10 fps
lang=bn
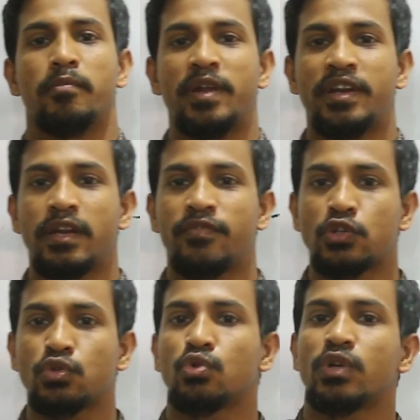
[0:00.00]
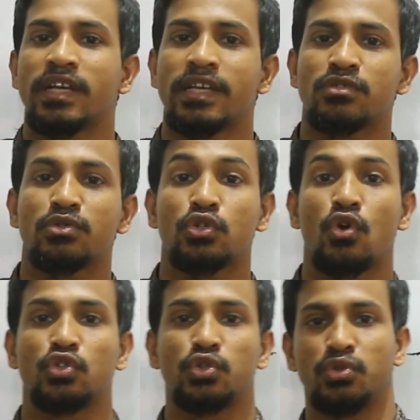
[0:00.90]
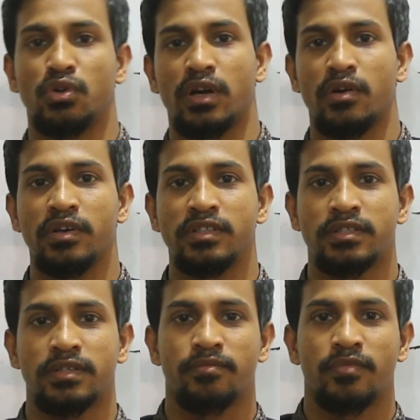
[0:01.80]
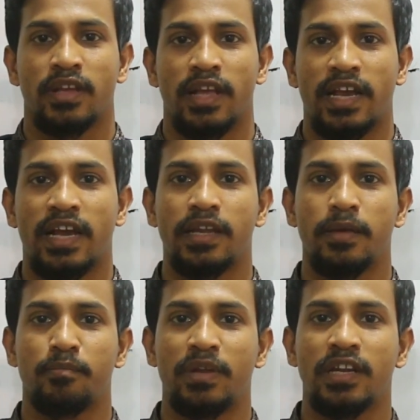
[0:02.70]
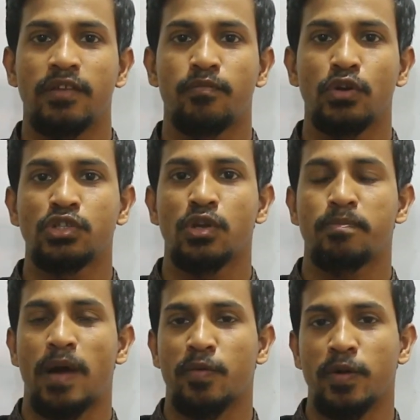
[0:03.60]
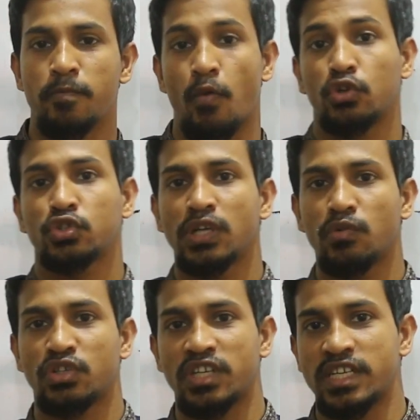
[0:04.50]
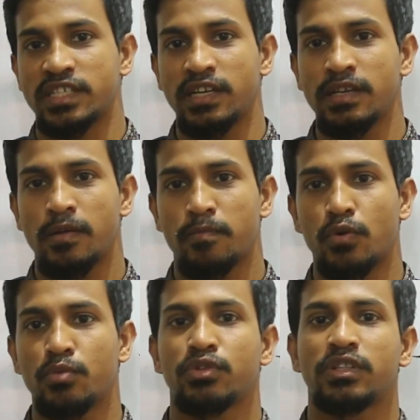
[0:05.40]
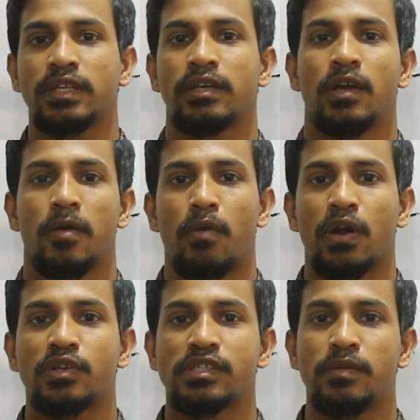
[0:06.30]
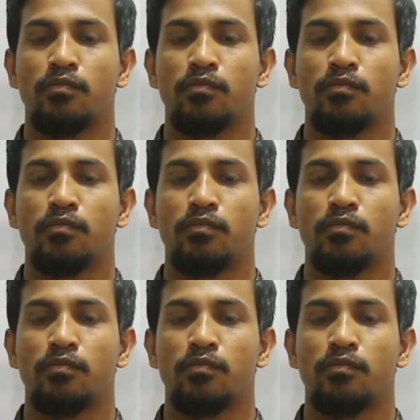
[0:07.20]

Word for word: মেন্ডেলিফের সূত্রটাকে কিছুটা সংশোধন করা হয়েছে এখানে মেন্ডেলিভ বলেছিল পারমাণবিক ভর সংখ্যা অনুসারে সাজালে পরবর্তীতে বলা হয়েছে